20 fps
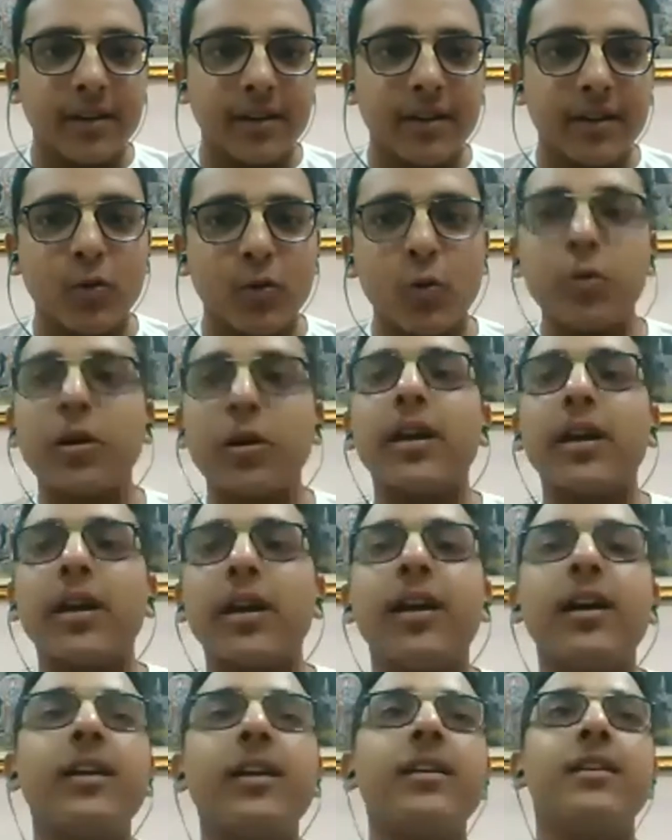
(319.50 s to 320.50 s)
कोई
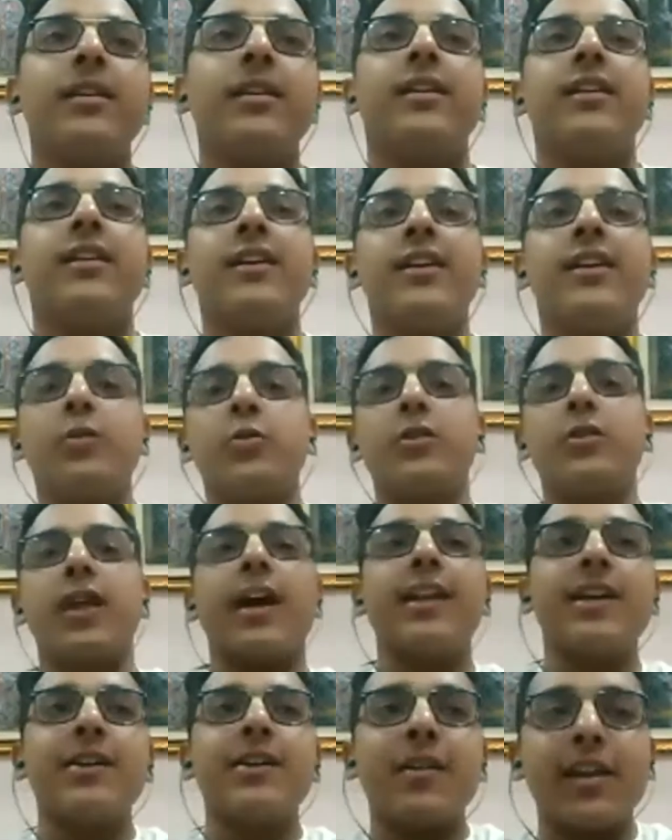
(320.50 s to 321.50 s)
कहेगा अरे नहीं नहीं ये तो
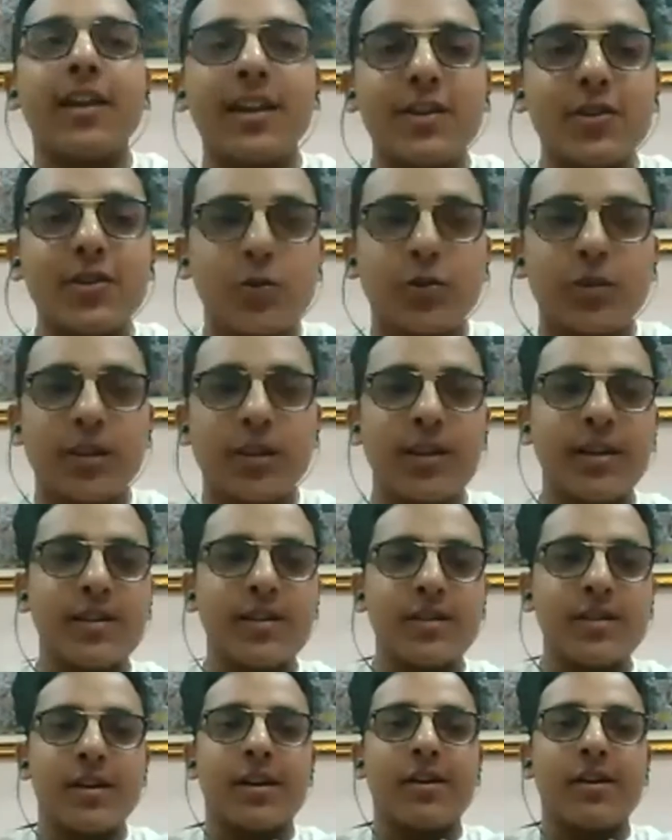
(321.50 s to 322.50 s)
नहाने वाला जो होता है
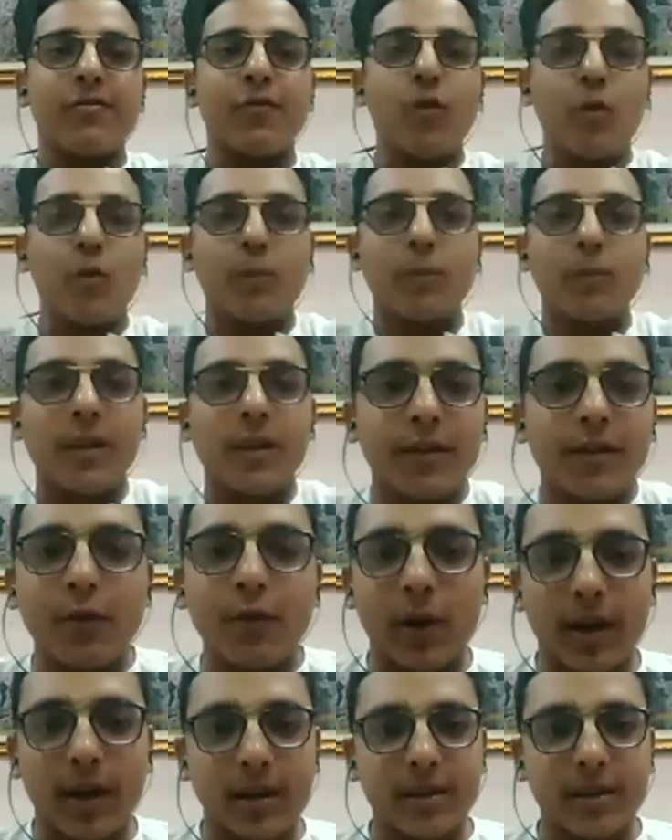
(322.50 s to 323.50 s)
ना फोम
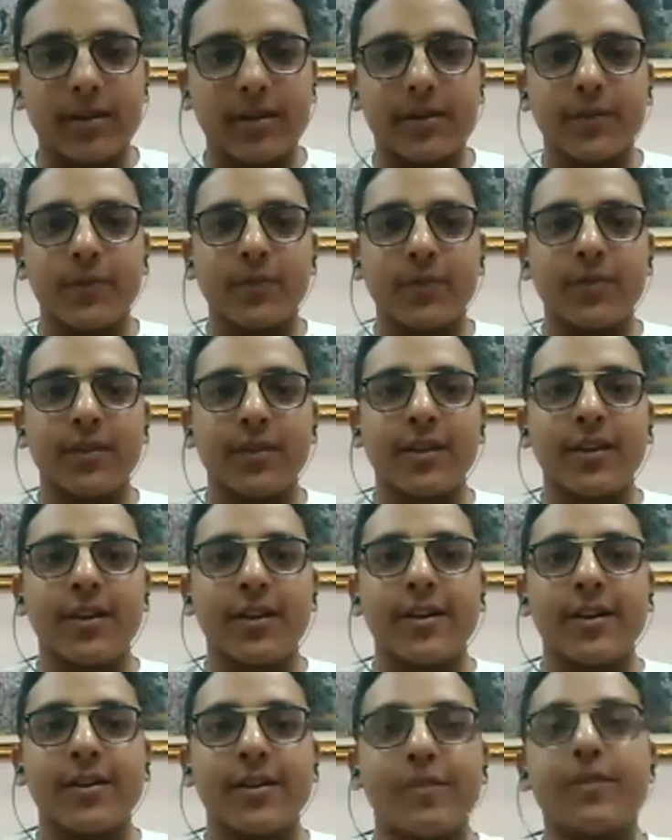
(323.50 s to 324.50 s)
वो है
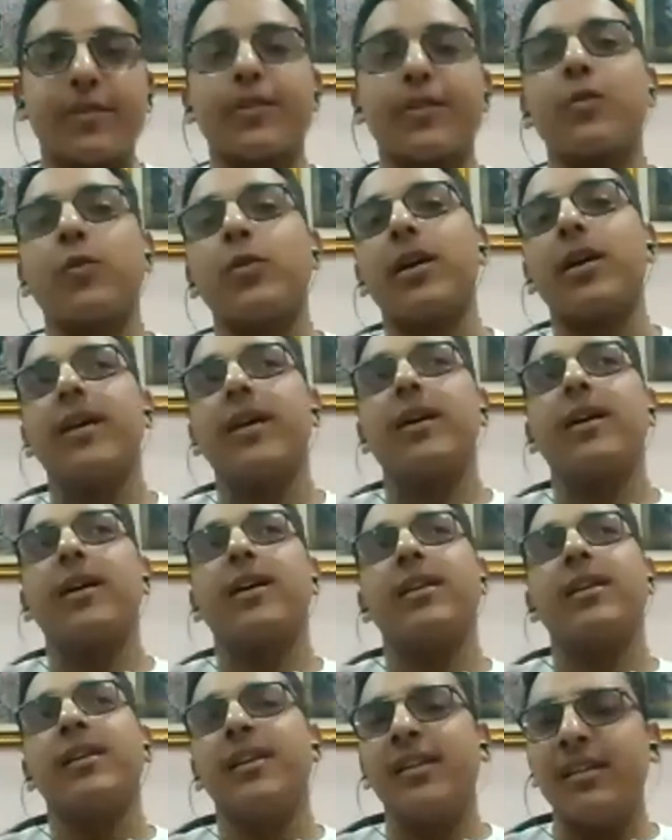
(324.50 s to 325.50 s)
फिर कोई
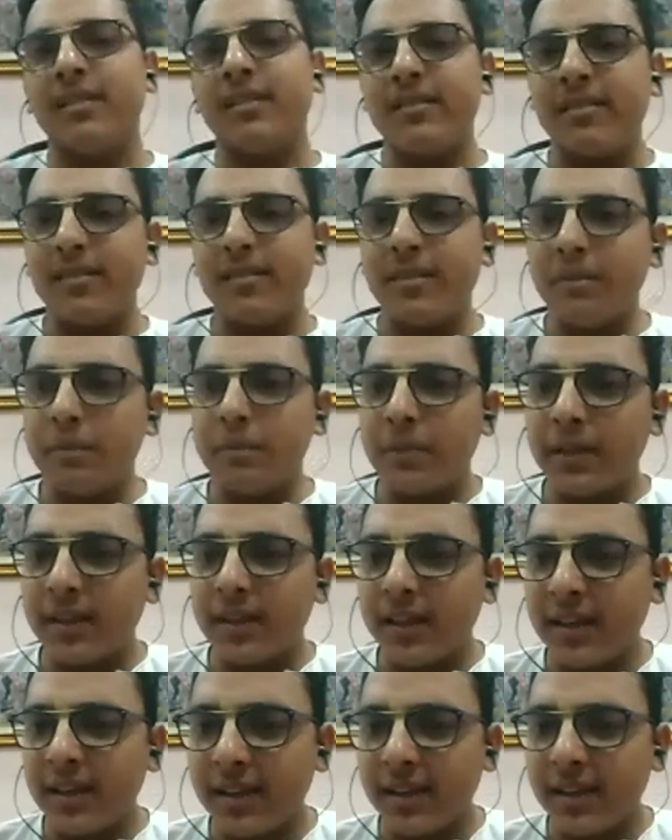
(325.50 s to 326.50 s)
कहेगा अरे
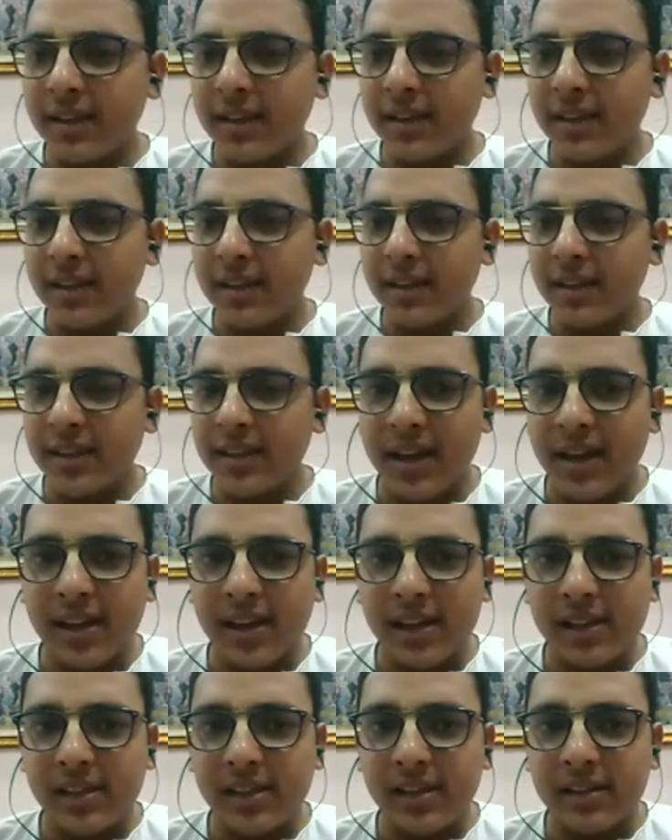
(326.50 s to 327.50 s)
पता नहीं
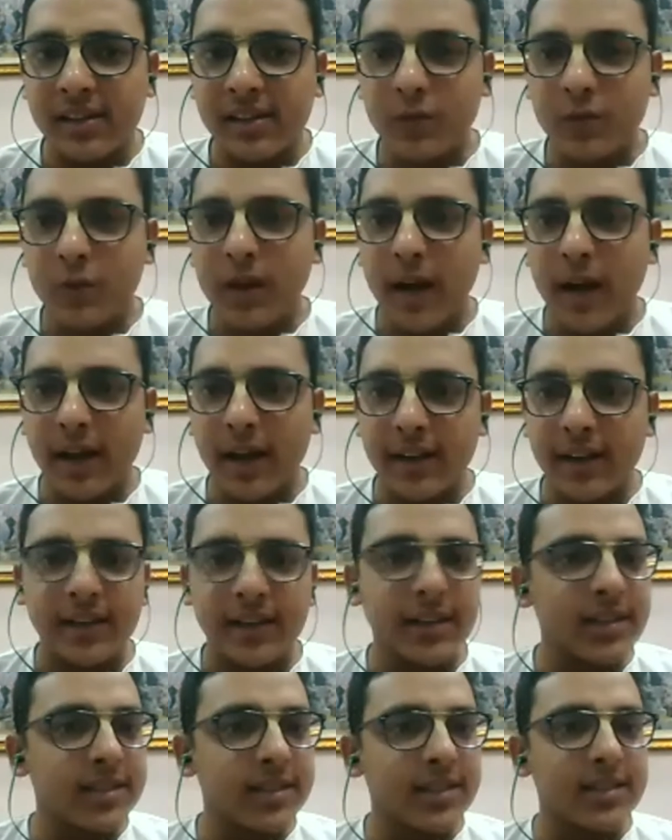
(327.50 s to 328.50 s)
क्या है ये कोई
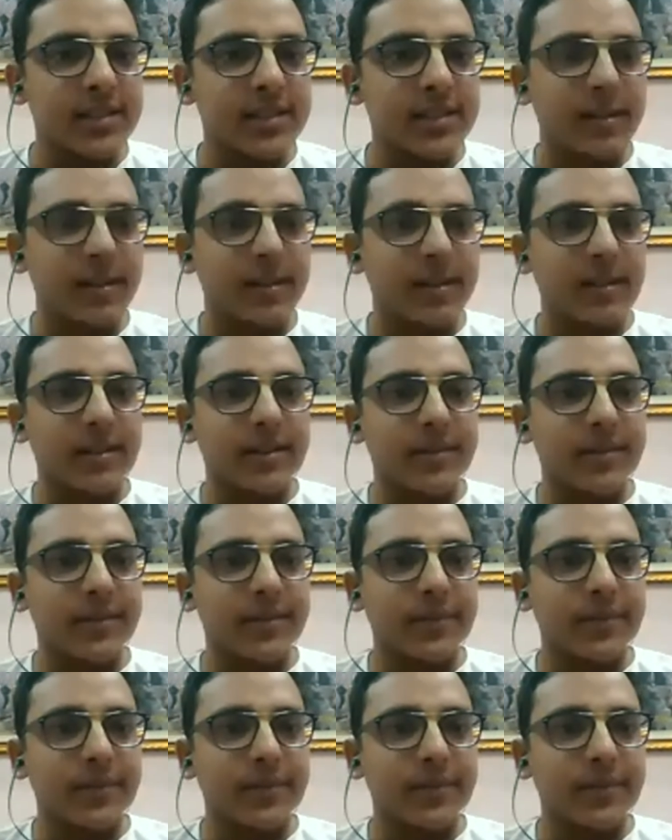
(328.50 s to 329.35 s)
खाने की चीज लग रही